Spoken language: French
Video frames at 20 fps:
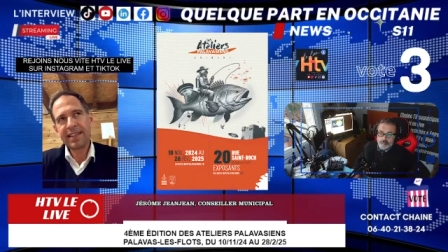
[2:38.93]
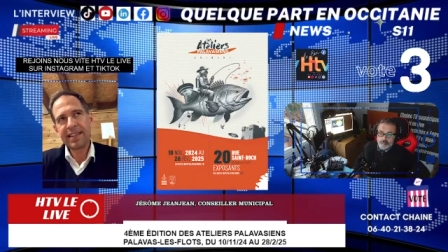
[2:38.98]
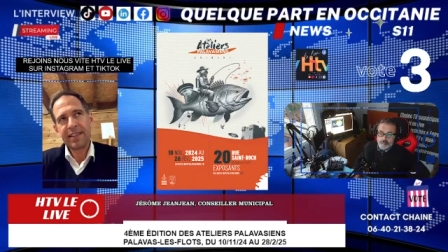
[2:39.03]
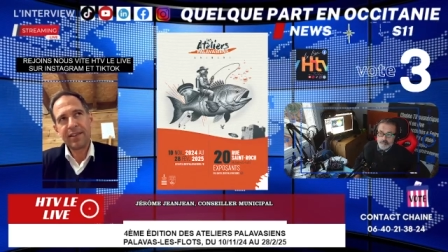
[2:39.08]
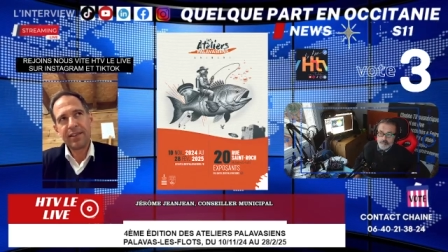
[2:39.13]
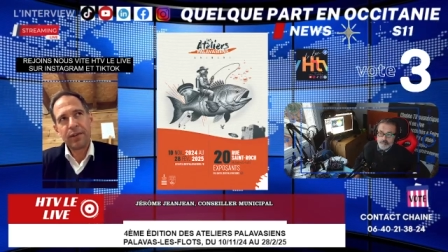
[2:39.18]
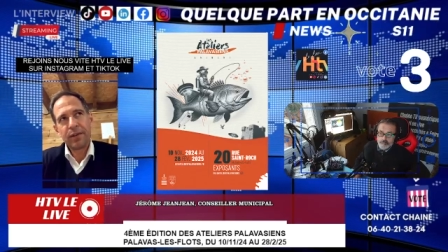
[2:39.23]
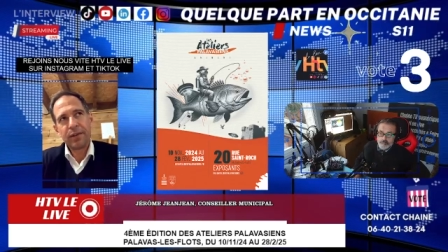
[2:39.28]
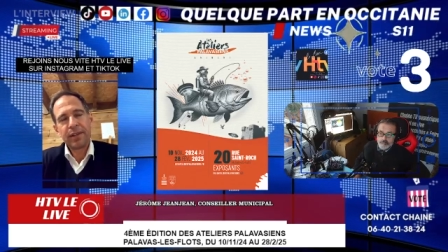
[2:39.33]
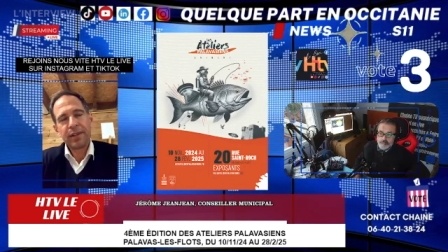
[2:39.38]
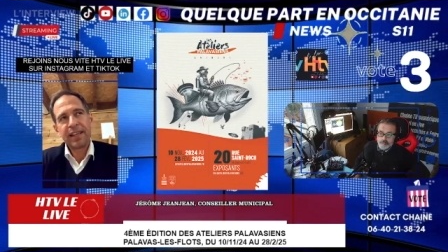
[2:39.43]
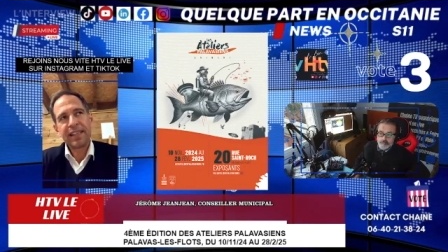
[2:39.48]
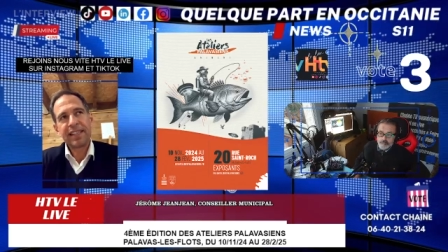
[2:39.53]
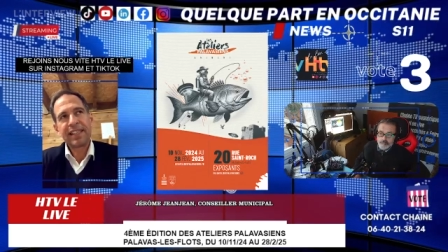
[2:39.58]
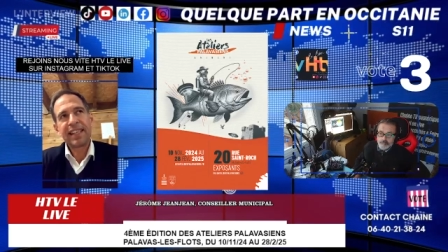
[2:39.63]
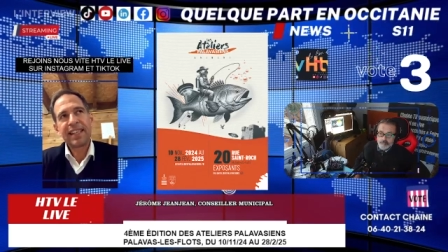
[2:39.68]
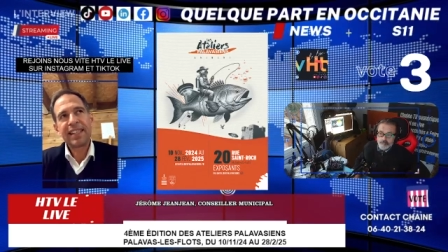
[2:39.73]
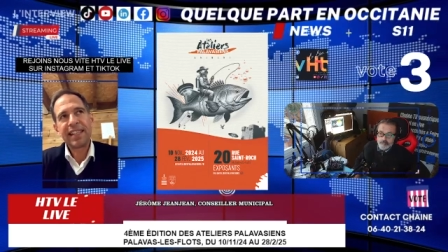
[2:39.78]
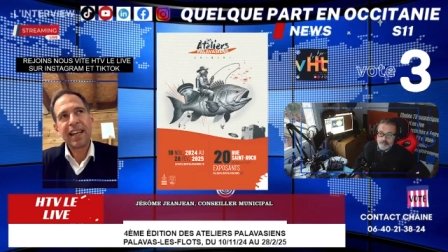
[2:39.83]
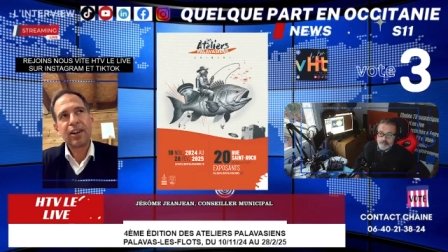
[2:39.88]
c'est
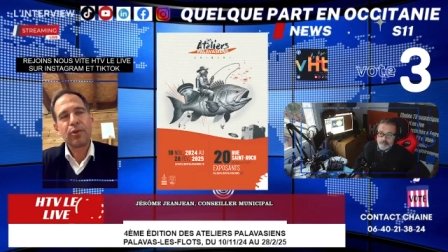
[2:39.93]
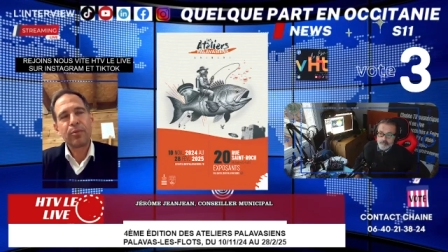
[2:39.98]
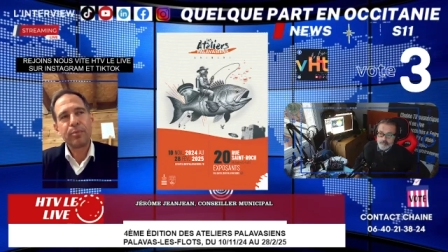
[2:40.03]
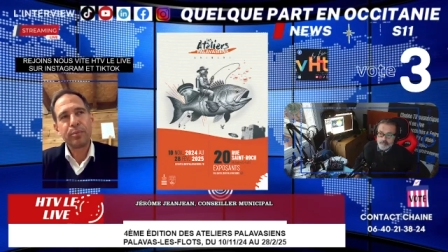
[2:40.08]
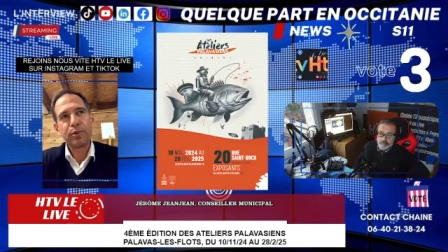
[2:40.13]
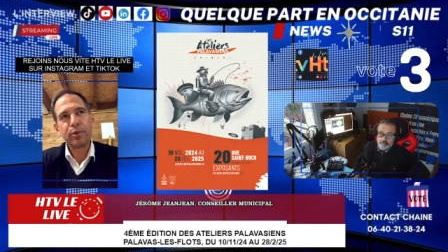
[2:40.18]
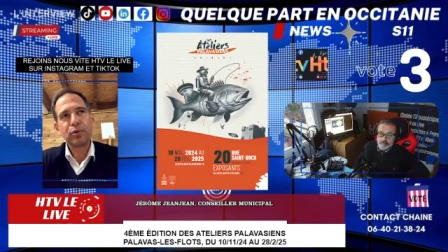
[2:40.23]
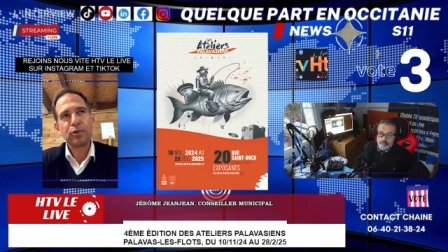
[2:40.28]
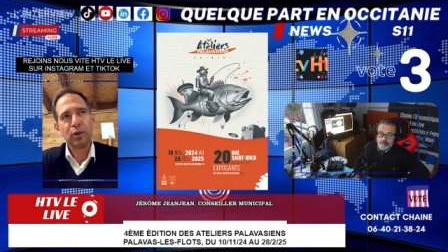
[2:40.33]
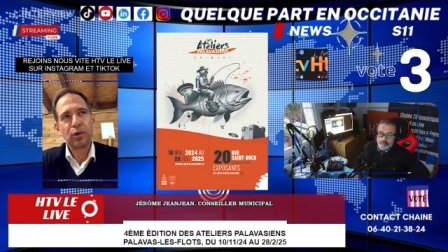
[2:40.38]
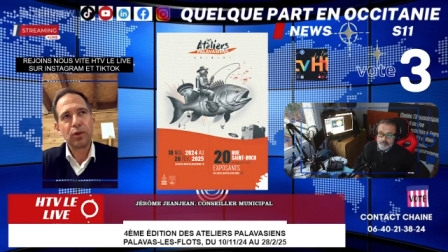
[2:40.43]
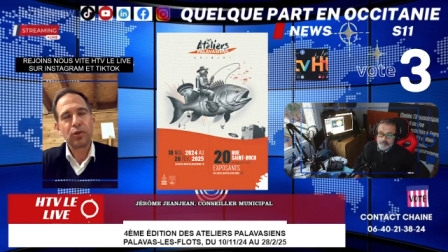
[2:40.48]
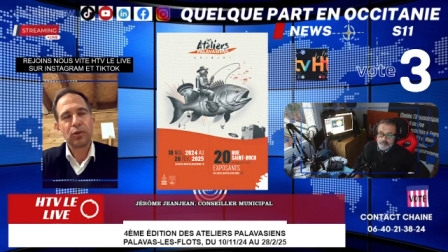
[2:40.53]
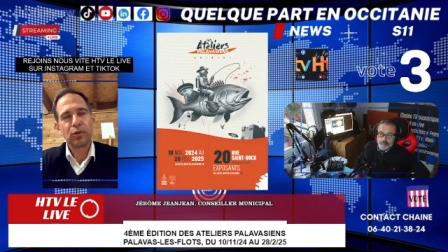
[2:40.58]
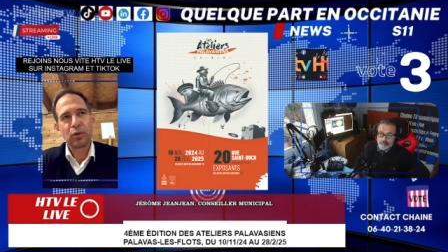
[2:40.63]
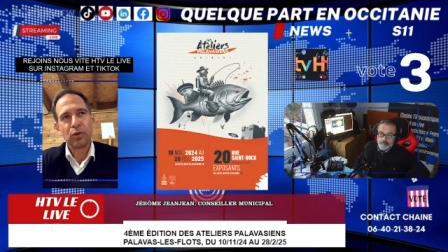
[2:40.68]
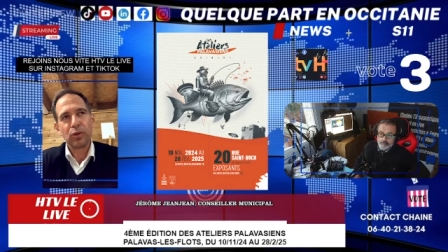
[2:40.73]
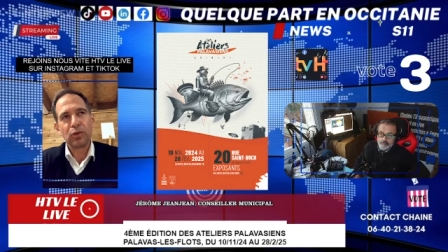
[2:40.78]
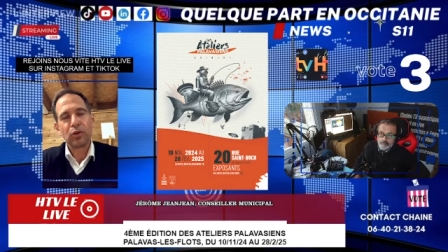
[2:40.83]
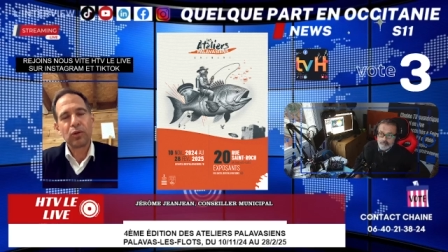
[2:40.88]
d'inciter le plus
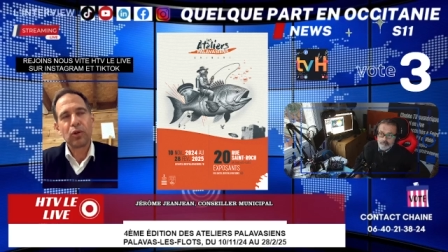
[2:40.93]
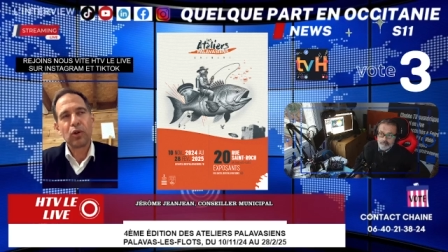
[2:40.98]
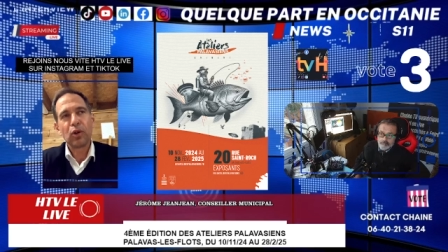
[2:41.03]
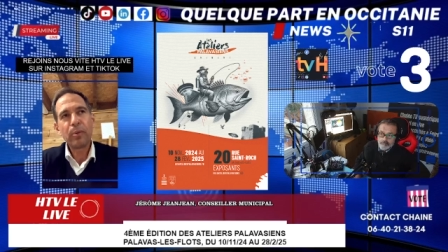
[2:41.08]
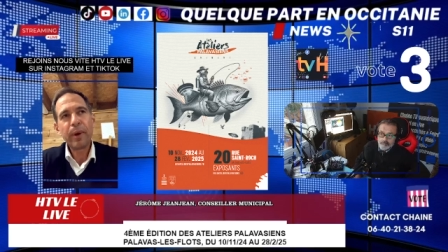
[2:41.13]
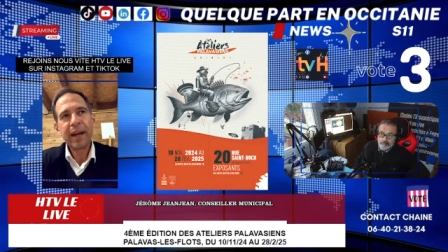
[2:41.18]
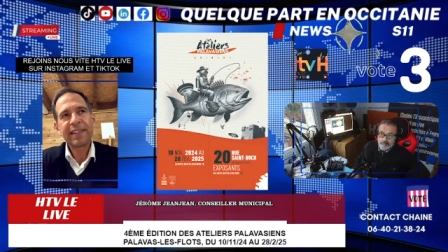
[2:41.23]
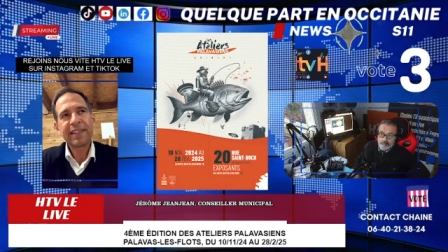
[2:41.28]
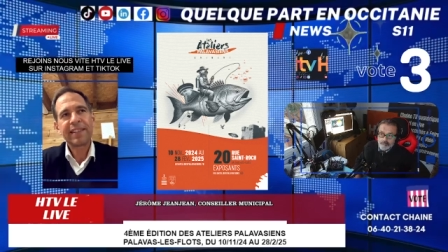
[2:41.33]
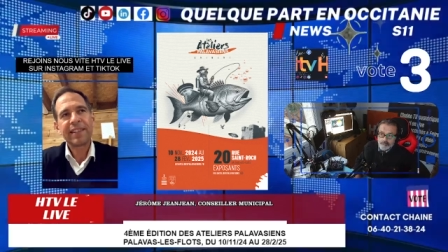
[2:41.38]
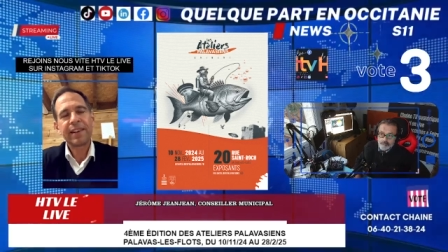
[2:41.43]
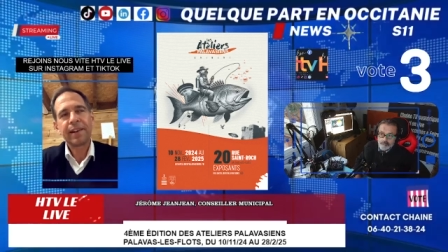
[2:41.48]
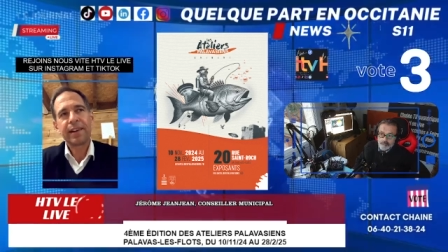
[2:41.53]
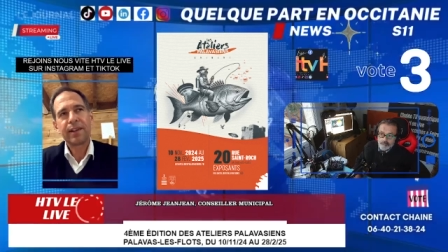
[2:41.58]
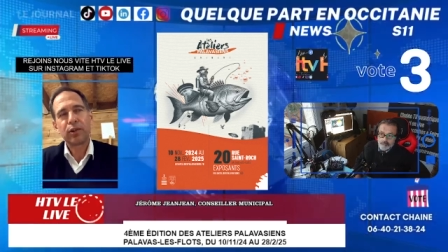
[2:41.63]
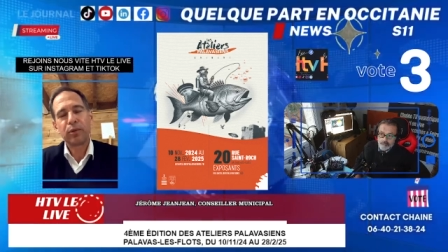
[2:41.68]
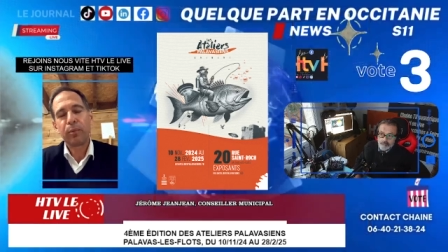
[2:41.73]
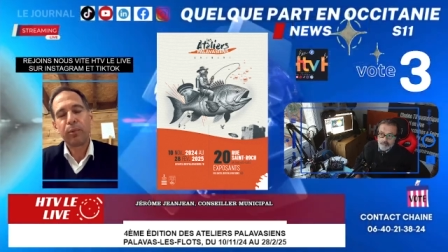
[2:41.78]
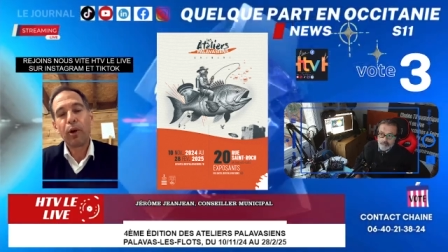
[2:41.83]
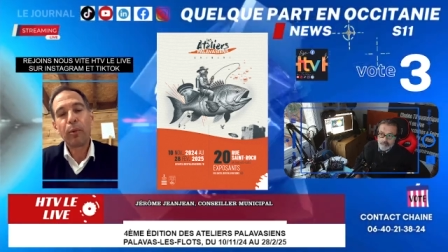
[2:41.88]
de,
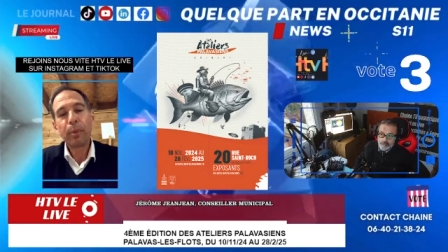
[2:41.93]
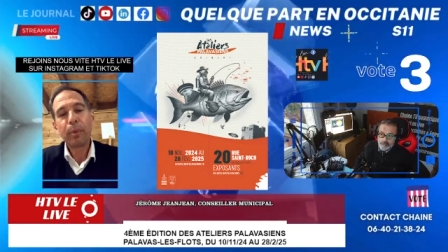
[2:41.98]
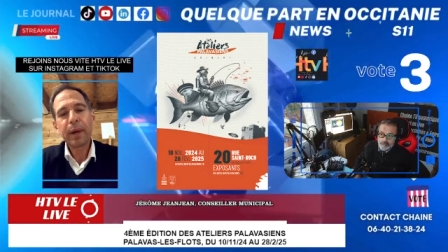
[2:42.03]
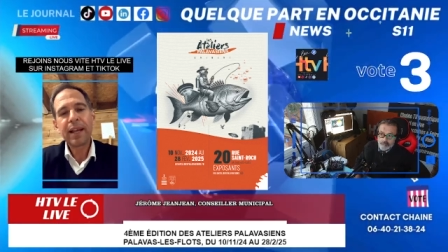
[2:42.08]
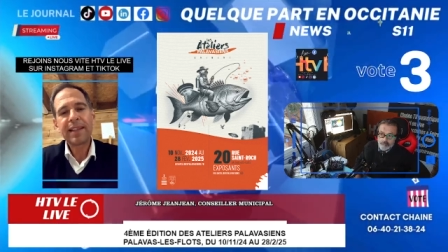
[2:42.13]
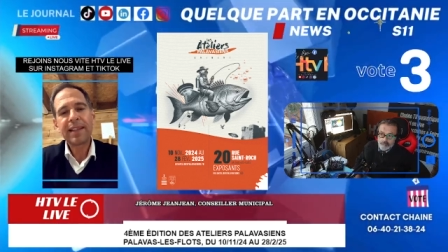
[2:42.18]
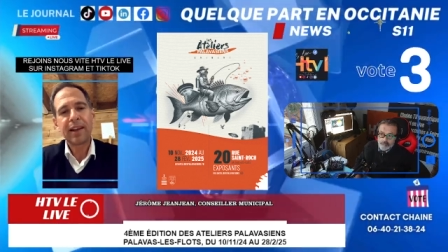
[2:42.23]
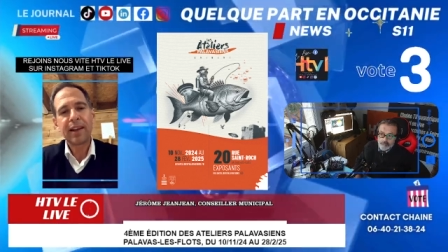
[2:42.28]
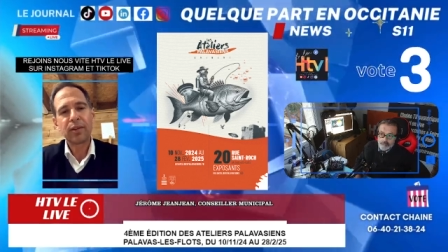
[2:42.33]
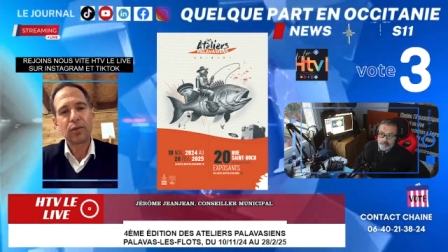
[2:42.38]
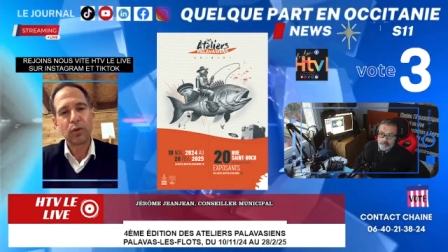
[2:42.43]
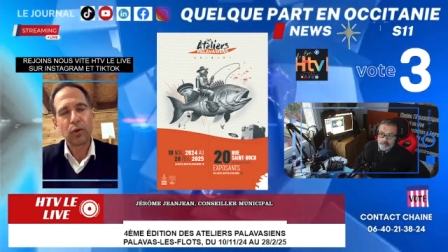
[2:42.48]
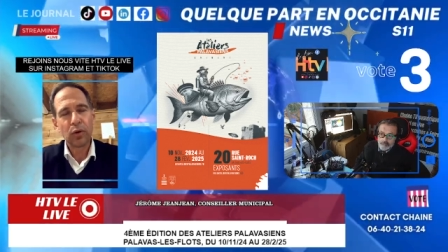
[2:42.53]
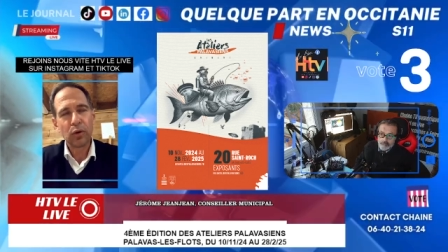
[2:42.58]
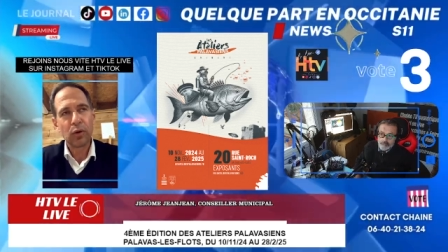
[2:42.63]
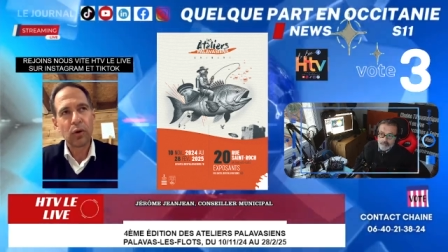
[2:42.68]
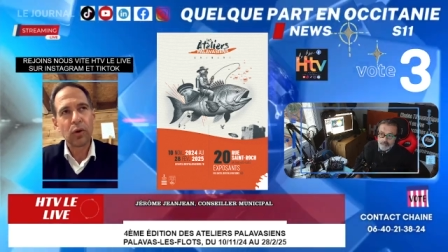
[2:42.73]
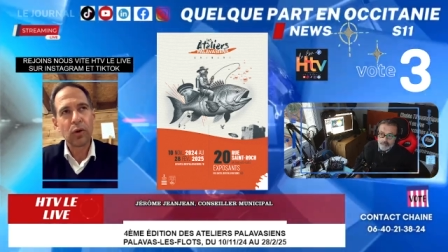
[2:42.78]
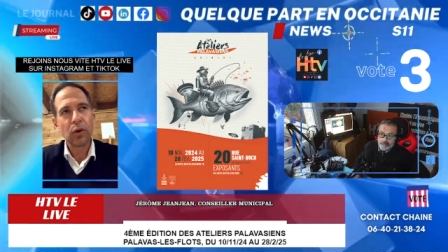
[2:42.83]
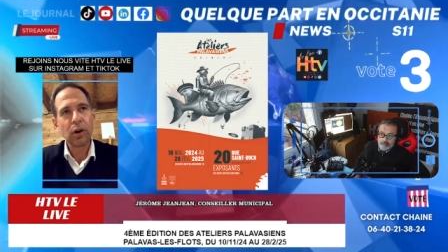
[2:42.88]
commerçants et de propriétaires de
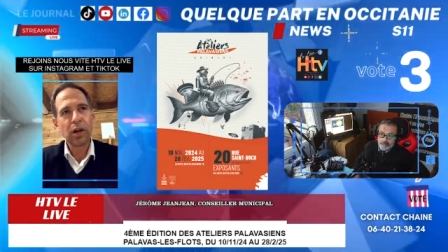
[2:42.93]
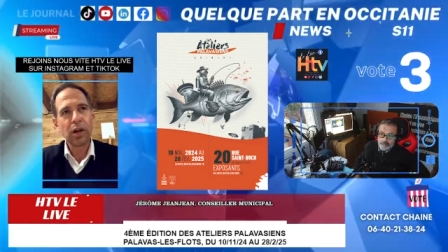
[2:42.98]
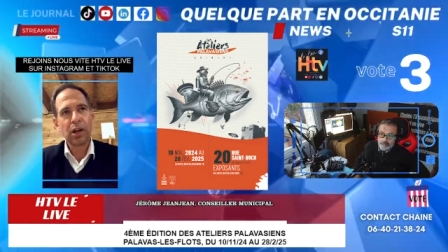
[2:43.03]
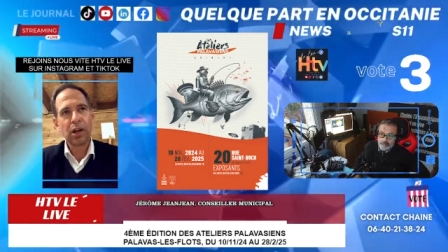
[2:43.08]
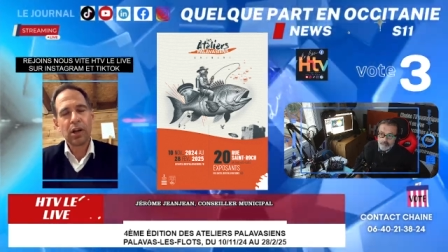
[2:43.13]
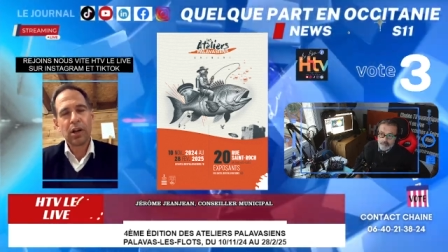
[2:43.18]
locaux